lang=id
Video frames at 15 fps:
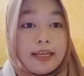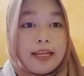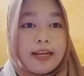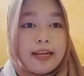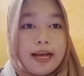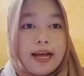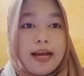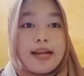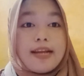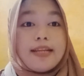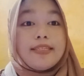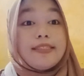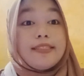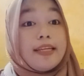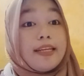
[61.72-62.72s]
Nah, di
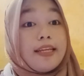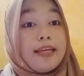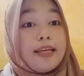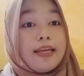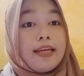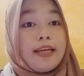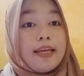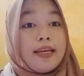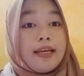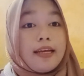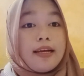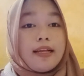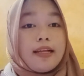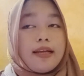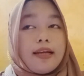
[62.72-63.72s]
sini
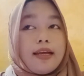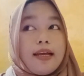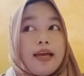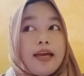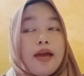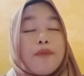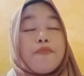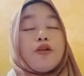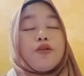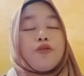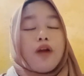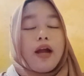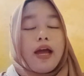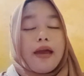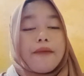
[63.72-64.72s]
Emil
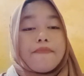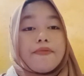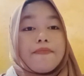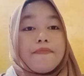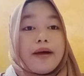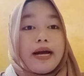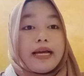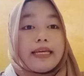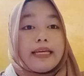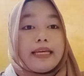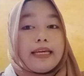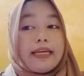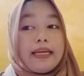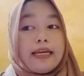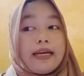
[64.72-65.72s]
Durkheim
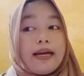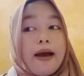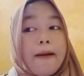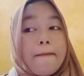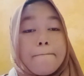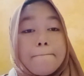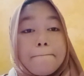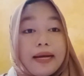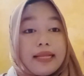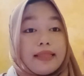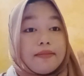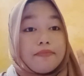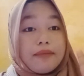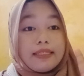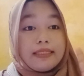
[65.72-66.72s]
membagi empat
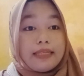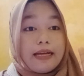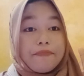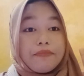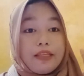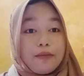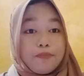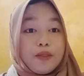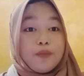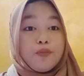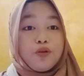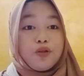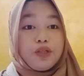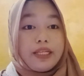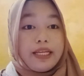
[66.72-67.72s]
macam tipe
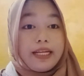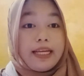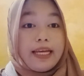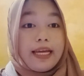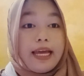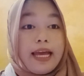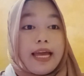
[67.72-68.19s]
bunuh diri.